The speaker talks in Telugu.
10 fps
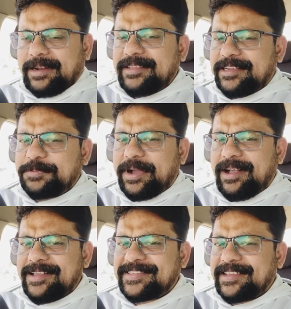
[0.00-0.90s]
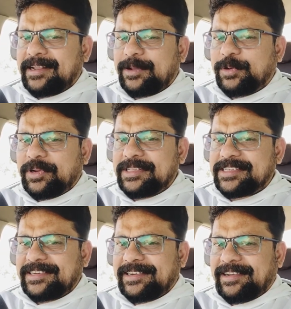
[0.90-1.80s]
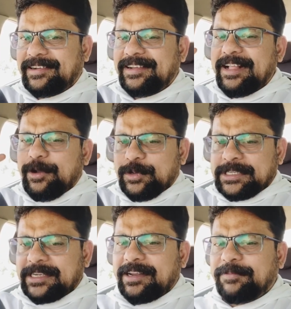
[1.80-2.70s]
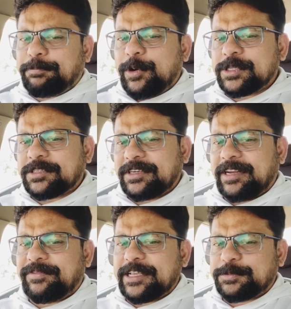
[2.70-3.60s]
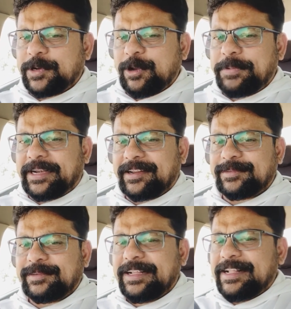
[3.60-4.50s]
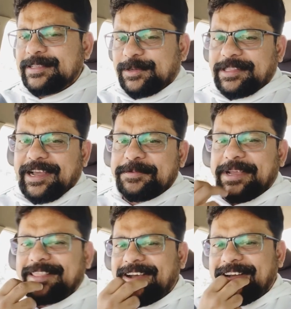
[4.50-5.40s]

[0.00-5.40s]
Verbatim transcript: రాజేష్ మహాసేన గురించి నిన్న ఓ చిన్న పోస్ట్ నేను ఫేస్బుక్ లో పెట్టాను సో దాని మీద